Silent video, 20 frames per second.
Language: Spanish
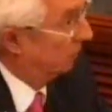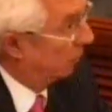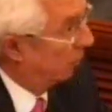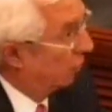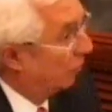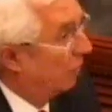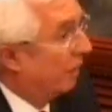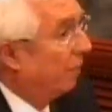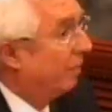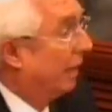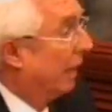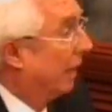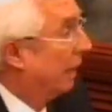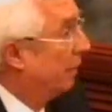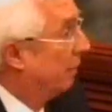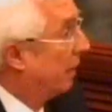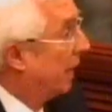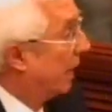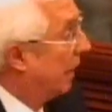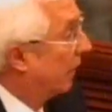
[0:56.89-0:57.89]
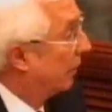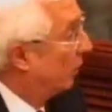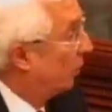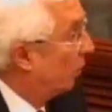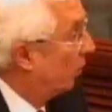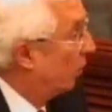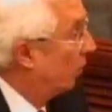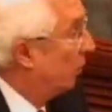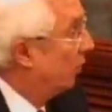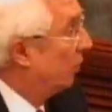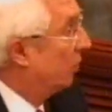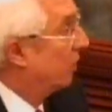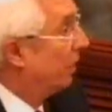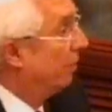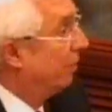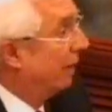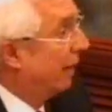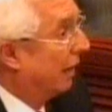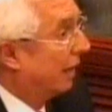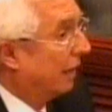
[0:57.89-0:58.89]
o se malbarató, o
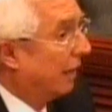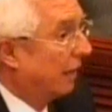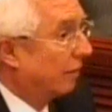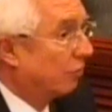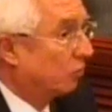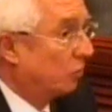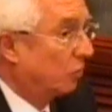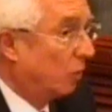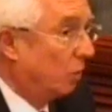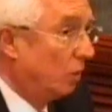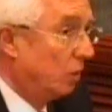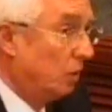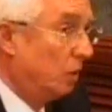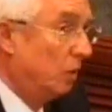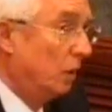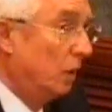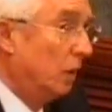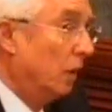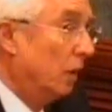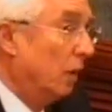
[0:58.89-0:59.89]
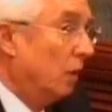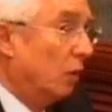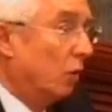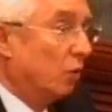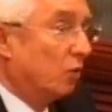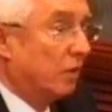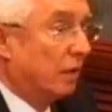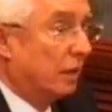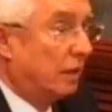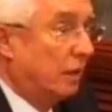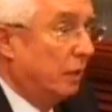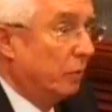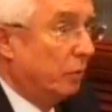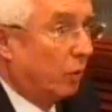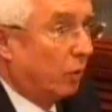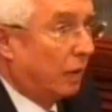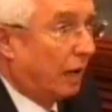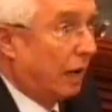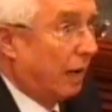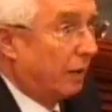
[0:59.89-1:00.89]
se malgastó, o se
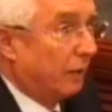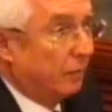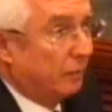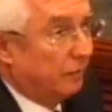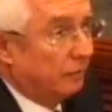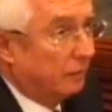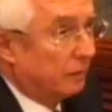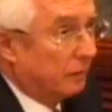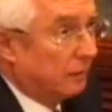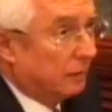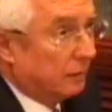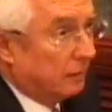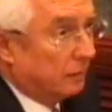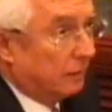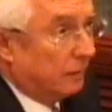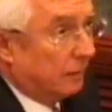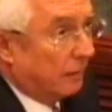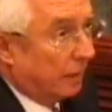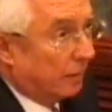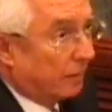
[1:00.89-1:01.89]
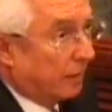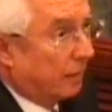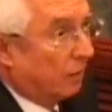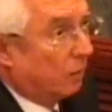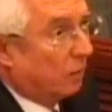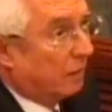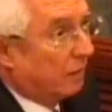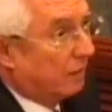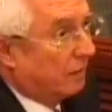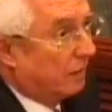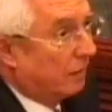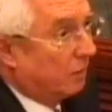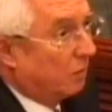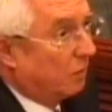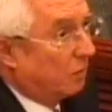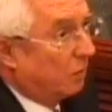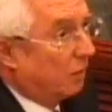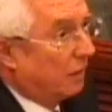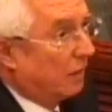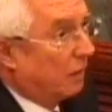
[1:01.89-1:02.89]
equivocaron en hacer lo que hicieron
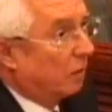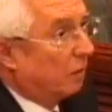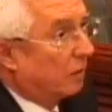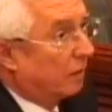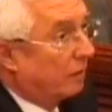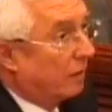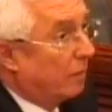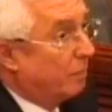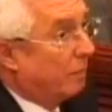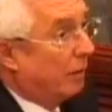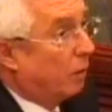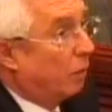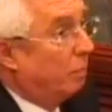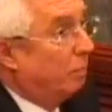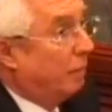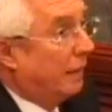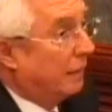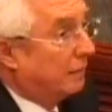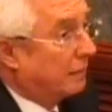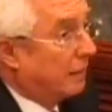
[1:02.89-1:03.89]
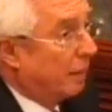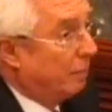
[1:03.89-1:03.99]
con ella, lo que sea, pero se